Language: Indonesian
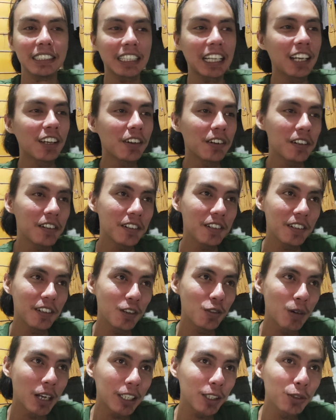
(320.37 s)
kalau
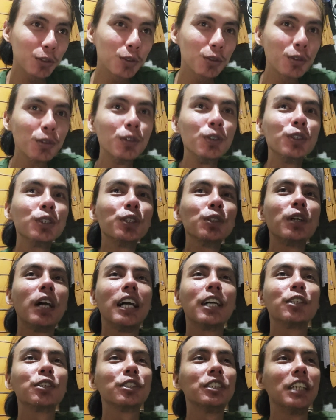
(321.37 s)
waktuku itu
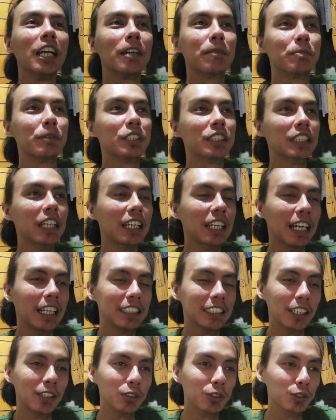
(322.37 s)
harus dihabiskan
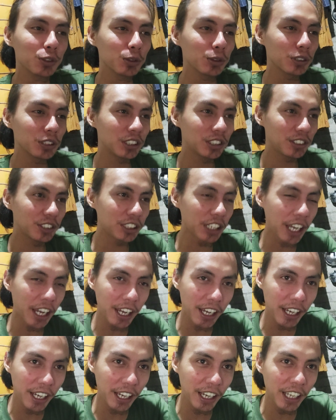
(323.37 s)
hanya untuk
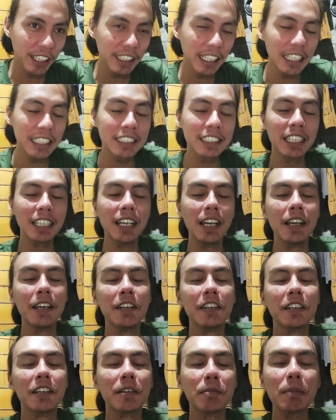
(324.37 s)
chat aja
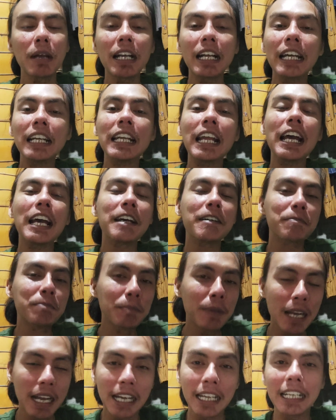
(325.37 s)
makan
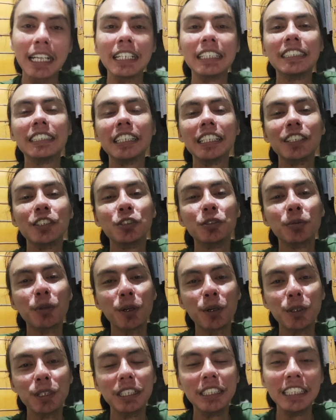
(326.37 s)
apa anak istriku
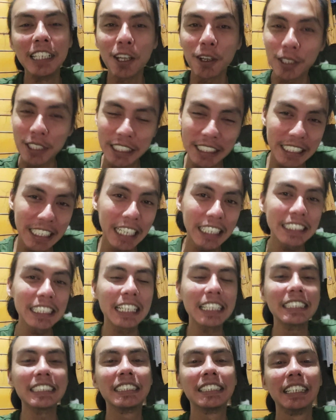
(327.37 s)
bro ini logika
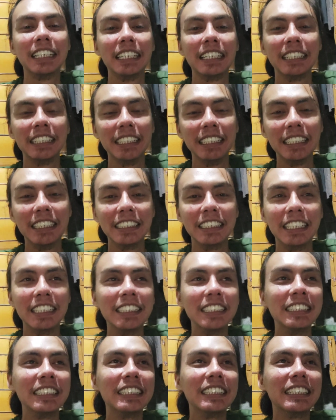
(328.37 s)
saja
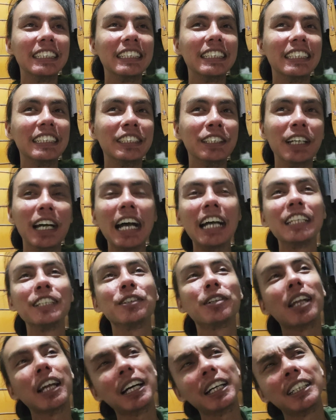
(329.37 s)
jadi ya
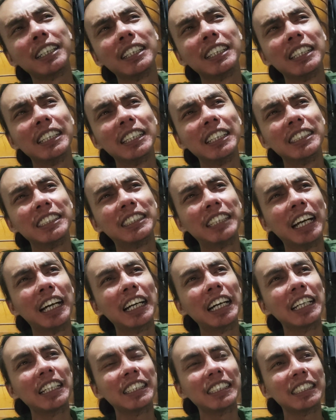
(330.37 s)
ayolah
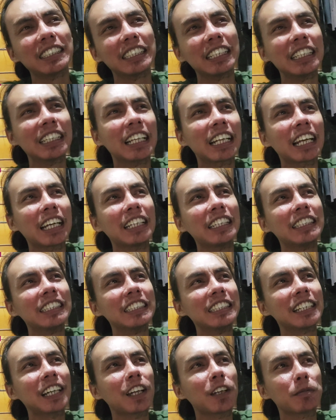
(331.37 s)
jangan ya.
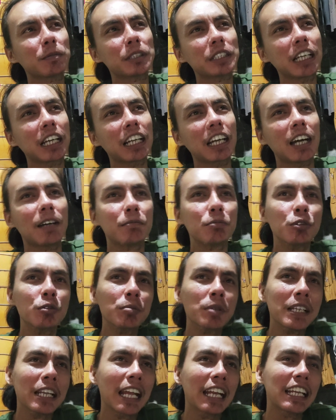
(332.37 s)
ini kalau bicara
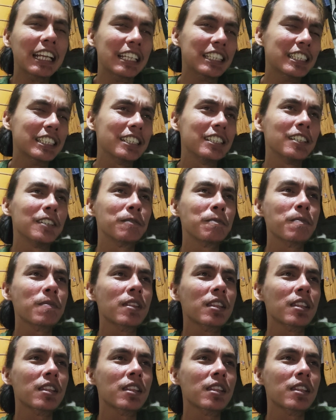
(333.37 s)
habluminan nasil ya.